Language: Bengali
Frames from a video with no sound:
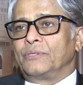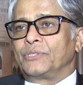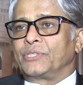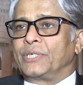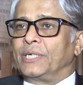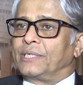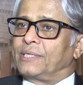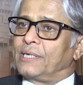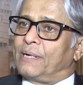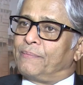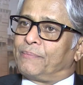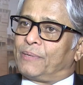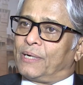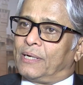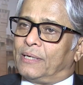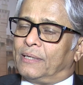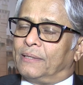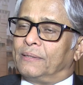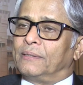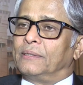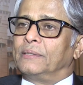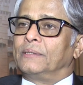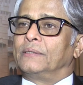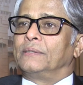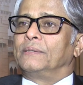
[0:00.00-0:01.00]
সেটি আমরা
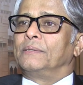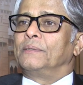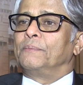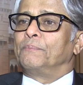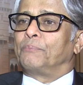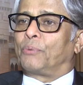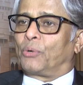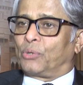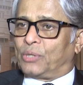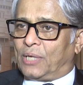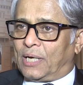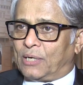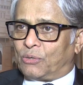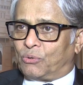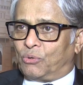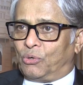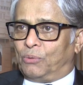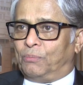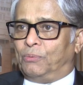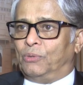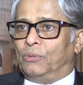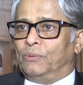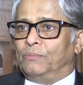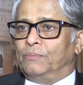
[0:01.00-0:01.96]
প্রদান করব